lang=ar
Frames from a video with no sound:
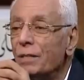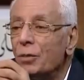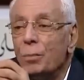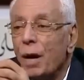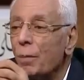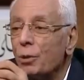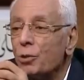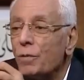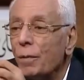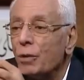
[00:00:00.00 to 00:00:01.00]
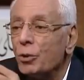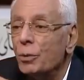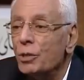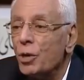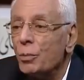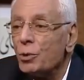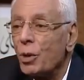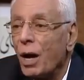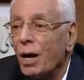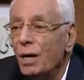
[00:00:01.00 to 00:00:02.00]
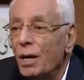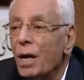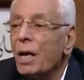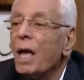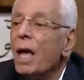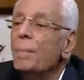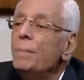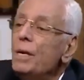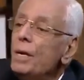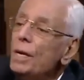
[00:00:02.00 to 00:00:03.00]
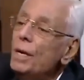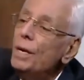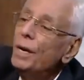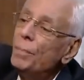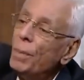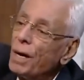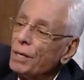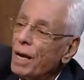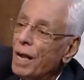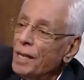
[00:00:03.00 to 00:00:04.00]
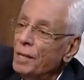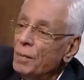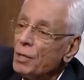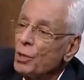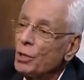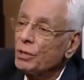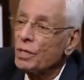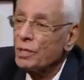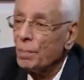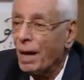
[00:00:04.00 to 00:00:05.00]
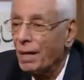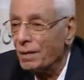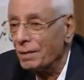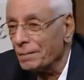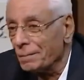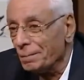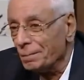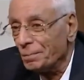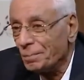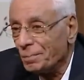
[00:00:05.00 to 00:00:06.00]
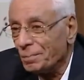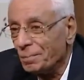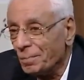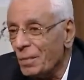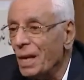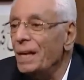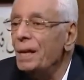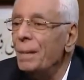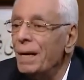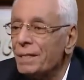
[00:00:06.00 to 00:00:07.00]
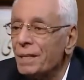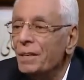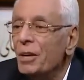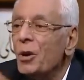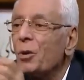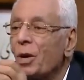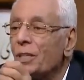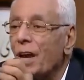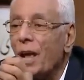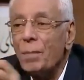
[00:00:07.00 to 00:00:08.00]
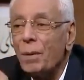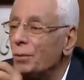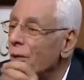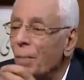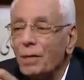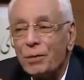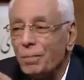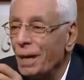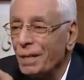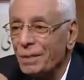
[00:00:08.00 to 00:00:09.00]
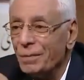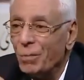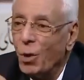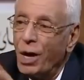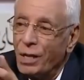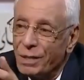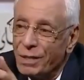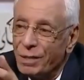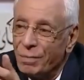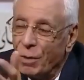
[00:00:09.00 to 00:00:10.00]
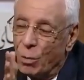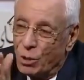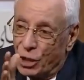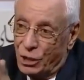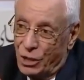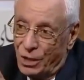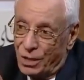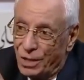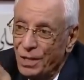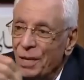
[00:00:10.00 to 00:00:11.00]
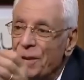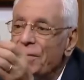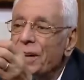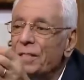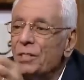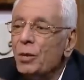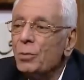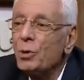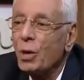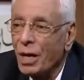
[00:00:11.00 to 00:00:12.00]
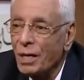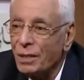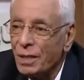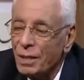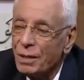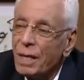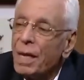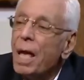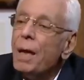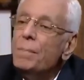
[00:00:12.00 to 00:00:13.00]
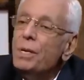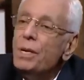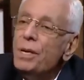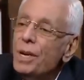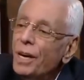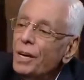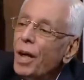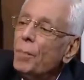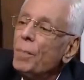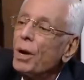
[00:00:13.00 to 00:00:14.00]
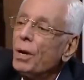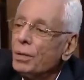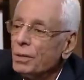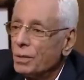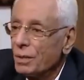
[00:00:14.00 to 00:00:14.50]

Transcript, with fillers: يقوموا ما يخبطوش في بعض وينزلوا بسرعه جميع مرضى الانيميا سرعه ترسيب عاليه لماذا الكرات الحمراء ما بتخبطش في بعض بعاد او مش كتير فينزلوا بسرعه جدا جميع الامراض